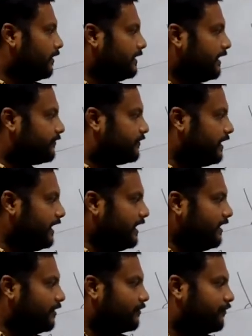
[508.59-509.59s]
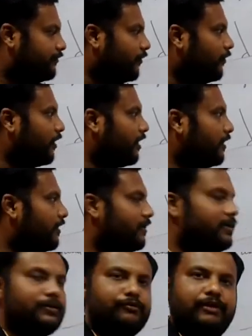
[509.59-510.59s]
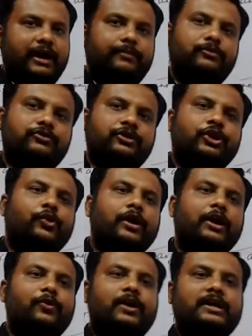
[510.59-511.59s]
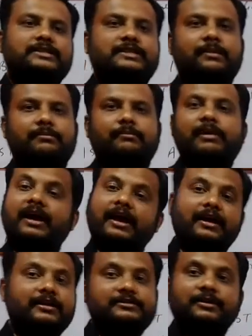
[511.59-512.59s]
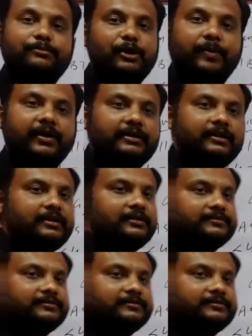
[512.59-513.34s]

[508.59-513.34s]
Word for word: ये थ्री फोर फाइव तो तीनों एंगलों का सम बाय एंगल सम प्रॉपर्टी